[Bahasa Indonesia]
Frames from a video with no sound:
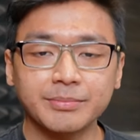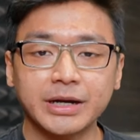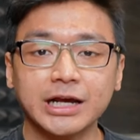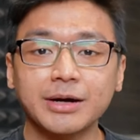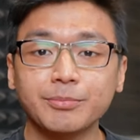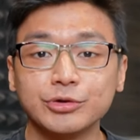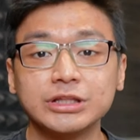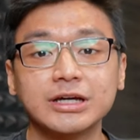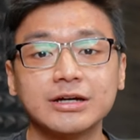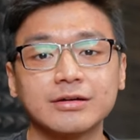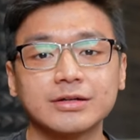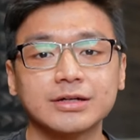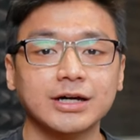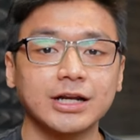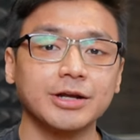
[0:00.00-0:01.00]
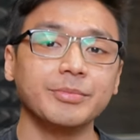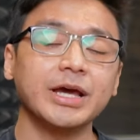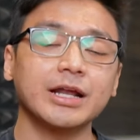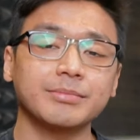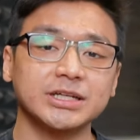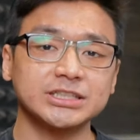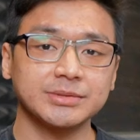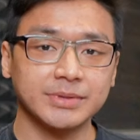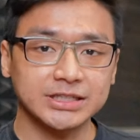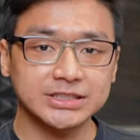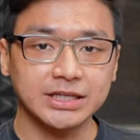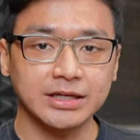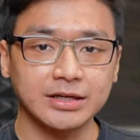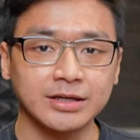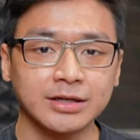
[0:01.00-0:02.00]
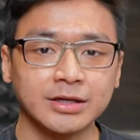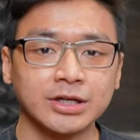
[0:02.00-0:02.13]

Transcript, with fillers: mereka punya kelebihan masing-masing.